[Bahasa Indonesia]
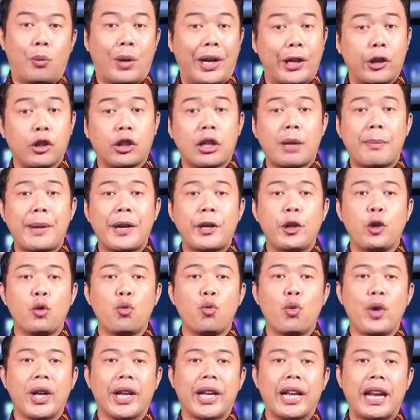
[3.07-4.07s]
Wali Kota Madiun
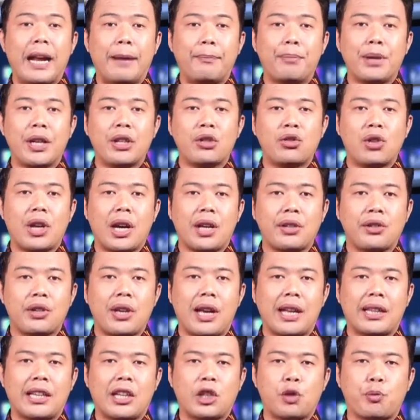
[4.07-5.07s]
memberikan apresiasi
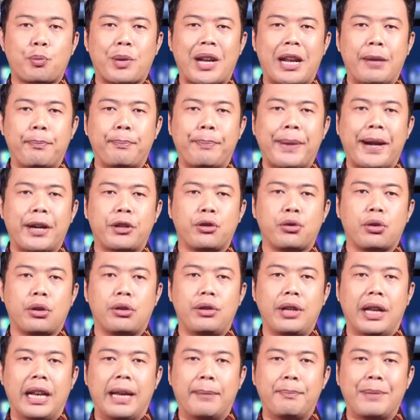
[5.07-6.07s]
atas peran pers
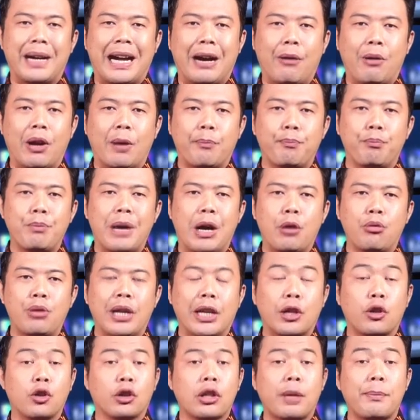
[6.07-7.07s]
dalam mengawal pembangunan
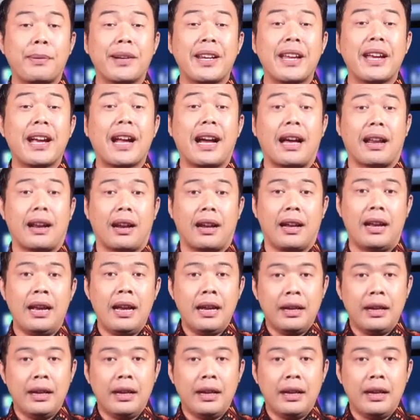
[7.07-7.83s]
Kota Pendekar.